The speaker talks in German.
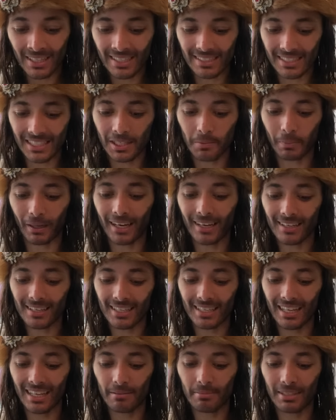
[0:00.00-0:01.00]
Sie sprechen
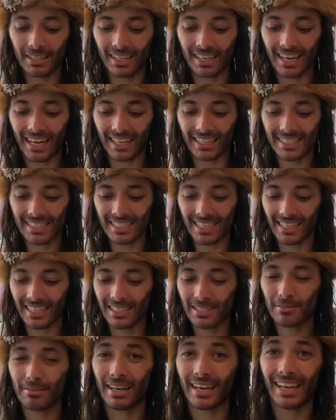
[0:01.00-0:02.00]
in eben jener Anzeige
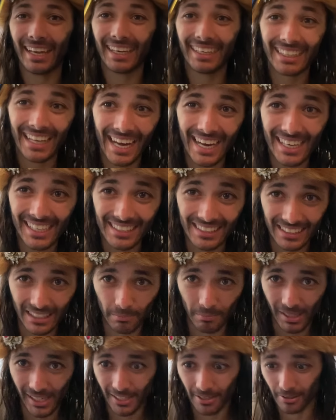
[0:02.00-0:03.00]
in so einer kleinen Kachel
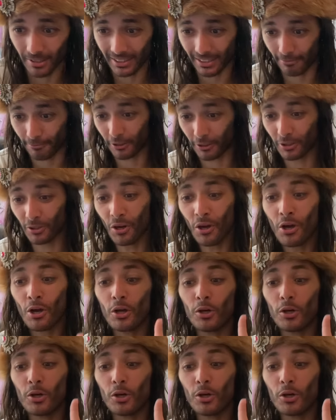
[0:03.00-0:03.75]
nämlich noch davon.